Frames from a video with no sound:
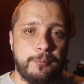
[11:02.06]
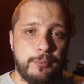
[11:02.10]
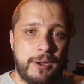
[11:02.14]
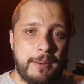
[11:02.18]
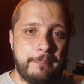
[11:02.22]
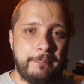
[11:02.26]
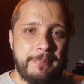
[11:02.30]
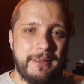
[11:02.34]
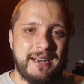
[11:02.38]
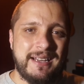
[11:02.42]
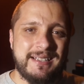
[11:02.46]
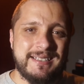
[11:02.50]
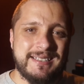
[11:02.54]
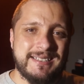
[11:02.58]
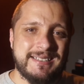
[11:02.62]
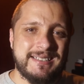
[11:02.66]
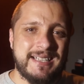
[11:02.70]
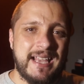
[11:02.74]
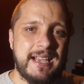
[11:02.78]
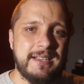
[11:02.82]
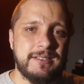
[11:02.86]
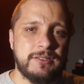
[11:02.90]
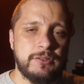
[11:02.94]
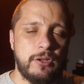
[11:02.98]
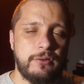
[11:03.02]
por apenas
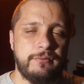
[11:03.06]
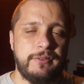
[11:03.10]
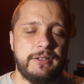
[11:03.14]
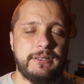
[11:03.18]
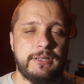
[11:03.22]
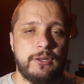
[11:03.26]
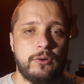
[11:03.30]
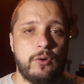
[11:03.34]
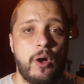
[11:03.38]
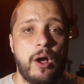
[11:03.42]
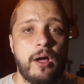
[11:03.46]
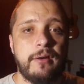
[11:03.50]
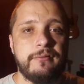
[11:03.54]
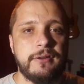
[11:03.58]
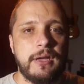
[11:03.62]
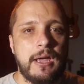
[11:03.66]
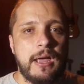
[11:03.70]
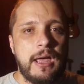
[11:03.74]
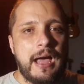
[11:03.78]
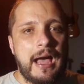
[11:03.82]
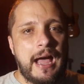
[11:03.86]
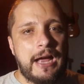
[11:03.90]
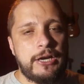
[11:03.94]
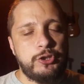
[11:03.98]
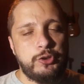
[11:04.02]
R$ 6,99,
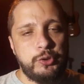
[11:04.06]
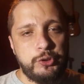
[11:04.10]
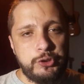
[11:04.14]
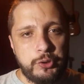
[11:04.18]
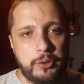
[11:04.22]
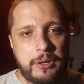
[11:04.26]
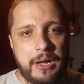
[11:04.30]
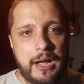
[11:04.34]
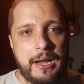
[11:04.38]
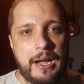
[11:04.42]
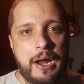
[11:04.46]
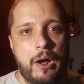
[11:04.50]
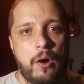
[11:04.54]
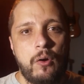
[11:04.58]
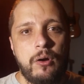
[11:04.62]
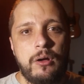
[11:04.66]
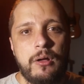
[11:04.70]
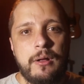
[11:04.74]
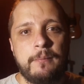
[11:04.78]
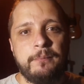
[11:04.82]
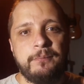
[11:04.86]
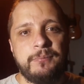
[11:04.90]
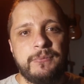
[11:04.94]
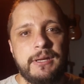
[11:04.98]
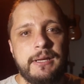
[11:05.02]
ajude o canal
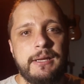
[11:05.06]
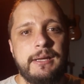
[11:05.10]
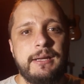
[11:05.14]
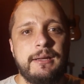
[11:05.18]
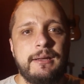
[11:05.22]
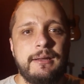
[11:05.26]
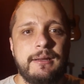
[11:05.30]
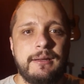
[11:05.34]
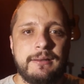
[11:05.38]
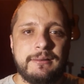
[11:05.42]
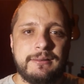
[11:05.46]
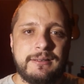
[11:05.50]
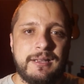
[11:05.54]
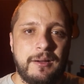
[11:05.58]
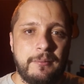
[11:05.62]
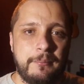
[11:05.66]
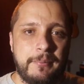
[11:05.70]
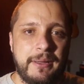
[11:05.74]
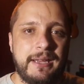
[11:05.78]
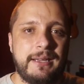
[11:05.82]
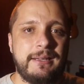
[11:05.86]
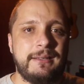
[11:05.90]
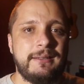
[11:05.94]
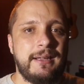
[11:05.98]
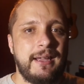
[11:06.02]
e
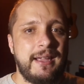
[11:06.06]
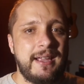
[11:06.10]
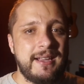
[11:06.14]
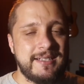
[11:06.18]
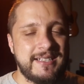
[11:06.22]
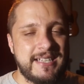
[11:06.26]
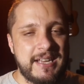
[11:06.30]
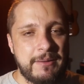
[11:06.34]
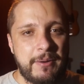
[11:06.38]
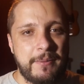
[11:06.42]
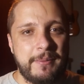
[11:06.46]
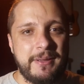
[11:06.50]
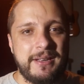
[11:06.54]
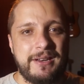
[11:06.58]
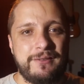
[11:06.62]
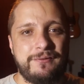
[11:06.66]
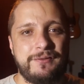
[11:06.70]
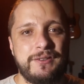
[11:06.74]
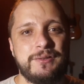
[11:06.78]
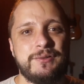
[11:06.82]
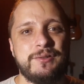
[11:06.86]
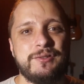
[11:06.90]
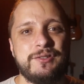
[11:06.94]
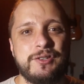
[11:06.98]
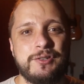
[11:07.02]
também receba
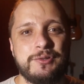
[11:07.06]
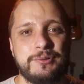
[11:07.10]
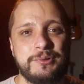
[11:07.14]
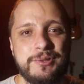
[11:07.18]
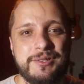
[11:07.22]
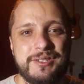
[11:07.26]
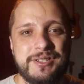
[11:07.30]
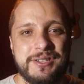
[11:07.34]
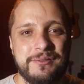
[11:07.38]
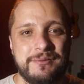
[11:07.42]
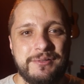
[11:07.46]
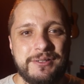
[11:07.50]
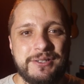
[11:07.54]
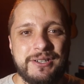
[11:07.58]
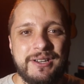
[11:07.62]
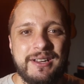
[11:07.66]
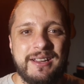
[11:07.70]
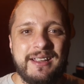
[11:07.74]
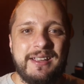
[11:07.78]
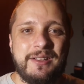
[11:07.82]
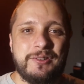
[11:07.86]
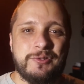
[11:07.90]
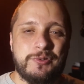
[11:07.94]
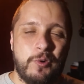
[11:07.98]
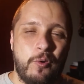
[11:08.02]
benefícios exclusivos.
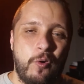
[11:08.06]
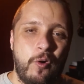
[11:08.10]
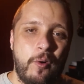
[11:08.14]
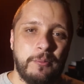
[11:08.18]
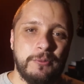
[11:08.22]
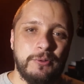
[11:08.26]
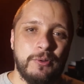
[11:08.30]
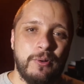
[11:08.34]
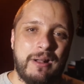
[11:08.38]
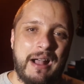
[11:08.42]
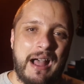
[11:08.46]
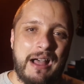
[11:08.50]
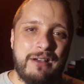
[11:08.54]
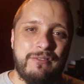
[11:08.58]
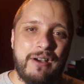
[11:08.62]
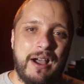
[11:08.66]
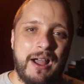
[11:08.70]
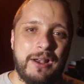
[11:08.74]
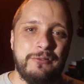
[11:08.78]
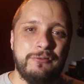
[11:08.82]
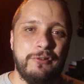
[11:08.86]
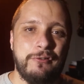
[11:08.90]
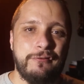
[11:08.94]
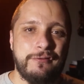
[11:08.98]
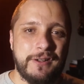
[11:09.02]
Sou Rômulo
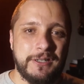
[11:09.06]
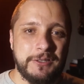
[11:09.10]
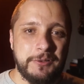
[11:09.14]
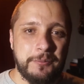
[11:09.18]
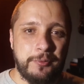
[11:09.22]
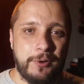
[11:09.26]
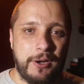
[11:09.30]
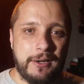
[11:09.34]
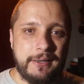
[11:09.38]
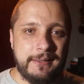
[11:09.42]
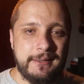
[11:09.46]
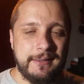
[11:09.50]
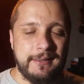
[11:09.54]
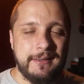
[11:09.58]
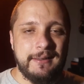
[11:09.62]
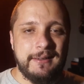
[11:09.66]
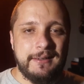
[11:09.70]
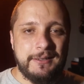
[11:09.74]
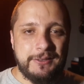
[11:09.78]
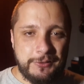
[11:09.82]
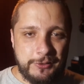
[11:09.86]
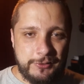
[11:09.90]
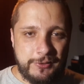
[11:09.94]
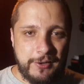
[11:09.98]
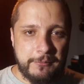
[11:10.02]
Carvalho, vou ficando por aqui.
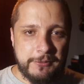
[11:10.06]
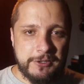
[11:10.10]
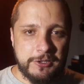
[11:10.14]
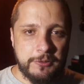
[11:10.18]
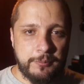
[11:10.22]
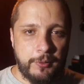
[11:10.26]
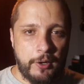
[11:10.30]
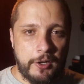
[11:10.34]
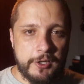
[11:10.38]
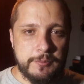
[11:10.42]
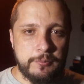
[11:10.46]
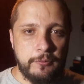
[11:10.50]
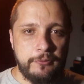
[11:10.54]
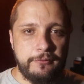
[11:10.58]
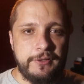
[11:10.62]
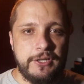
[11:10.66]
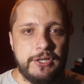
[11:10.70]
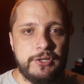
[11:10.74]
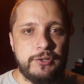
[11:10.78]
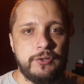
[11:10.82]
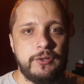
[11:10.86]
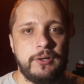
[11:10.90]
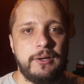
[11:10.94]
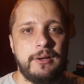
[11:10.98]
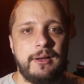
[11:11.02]
Nos vemos no próximo
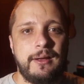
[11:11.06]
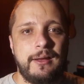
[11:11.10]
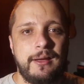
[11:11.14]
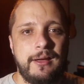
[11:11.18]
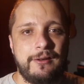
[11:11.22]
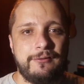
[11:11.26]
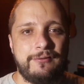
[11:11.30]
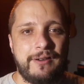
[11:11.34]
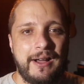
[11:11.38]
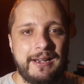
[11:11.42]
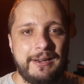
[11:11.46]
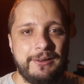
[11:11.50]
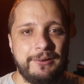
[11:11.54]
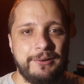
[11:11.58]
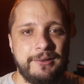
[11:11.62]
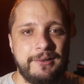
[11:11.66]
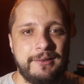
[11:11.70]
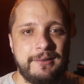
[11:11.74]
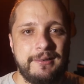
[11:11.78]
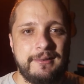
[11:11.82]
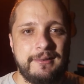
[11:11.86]
vídeo. Valeu!